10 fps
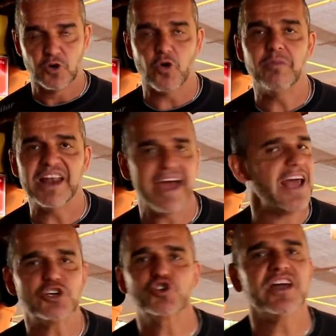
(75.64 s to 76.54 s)
Como ele,
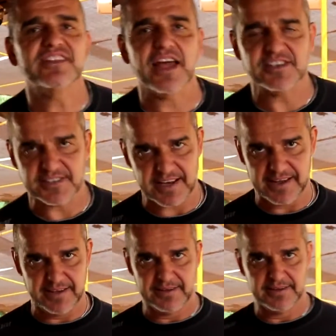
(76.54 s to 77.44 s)
é, ele só entende essa
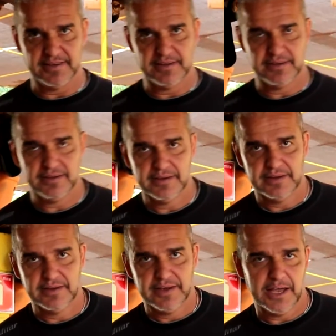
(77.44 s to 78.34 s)
lei.
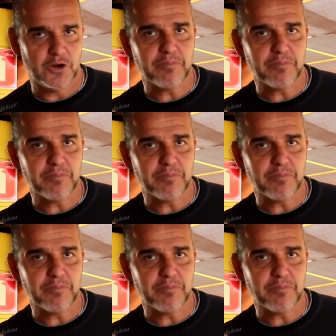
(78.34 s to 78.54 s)
Ele